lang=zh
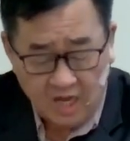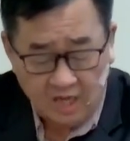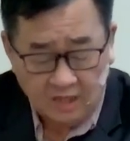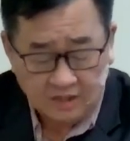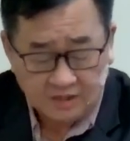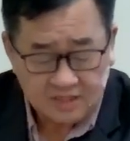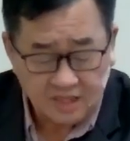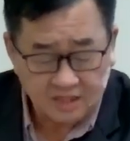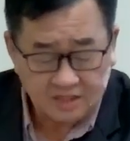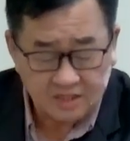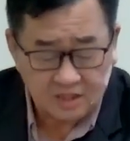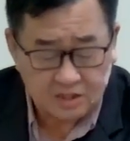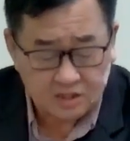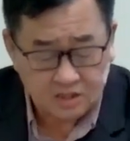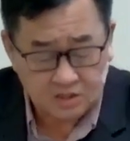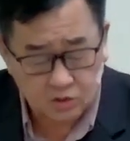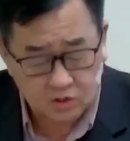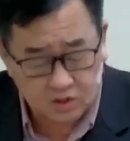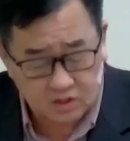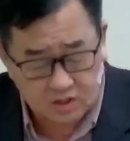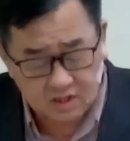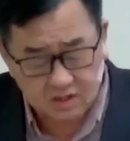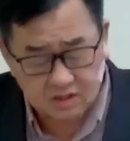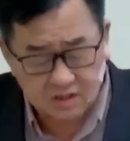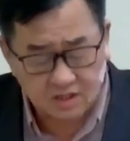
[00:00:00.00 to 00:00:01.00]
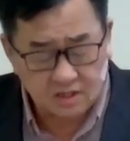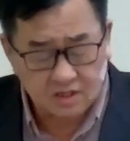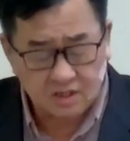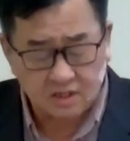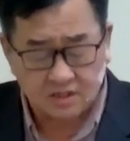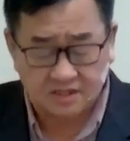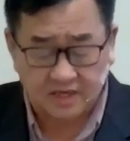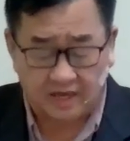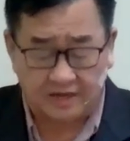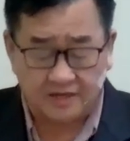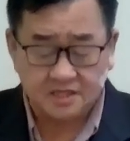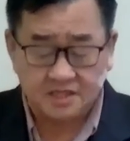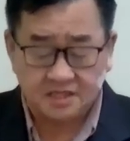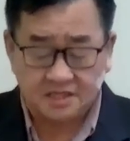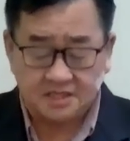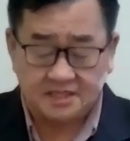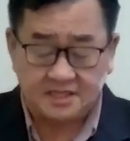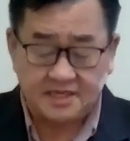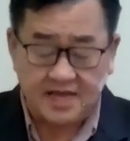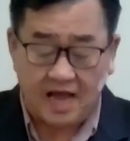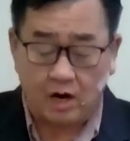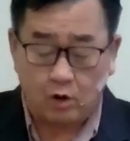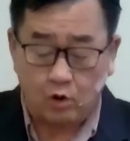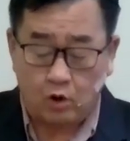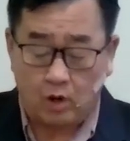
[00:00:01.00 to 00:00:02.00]
这是，这这是神
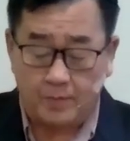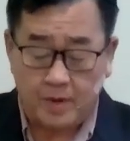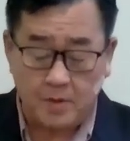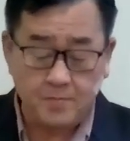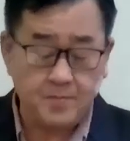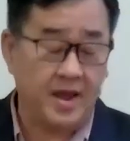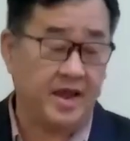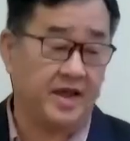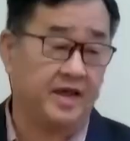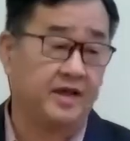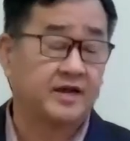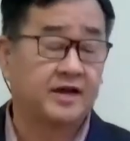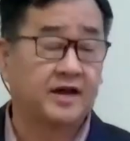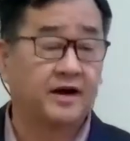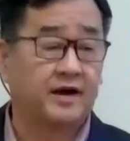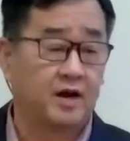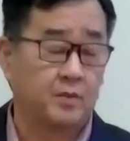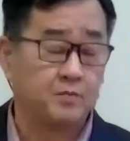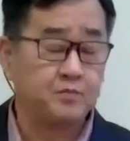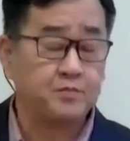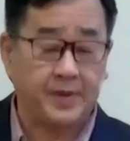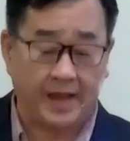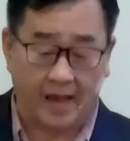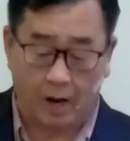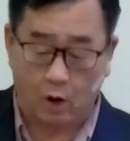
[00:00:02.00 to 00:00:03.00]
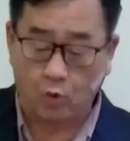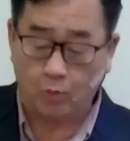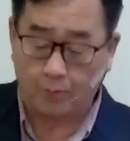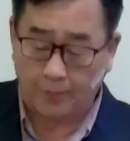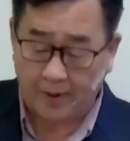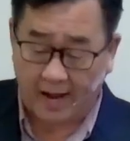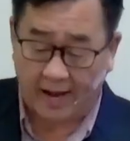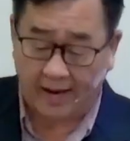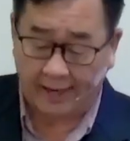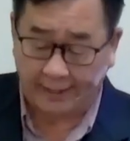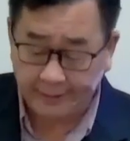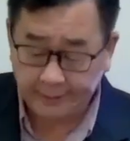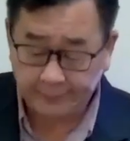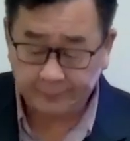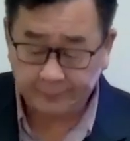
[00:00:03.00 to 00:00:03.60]
向我们每一个人表白。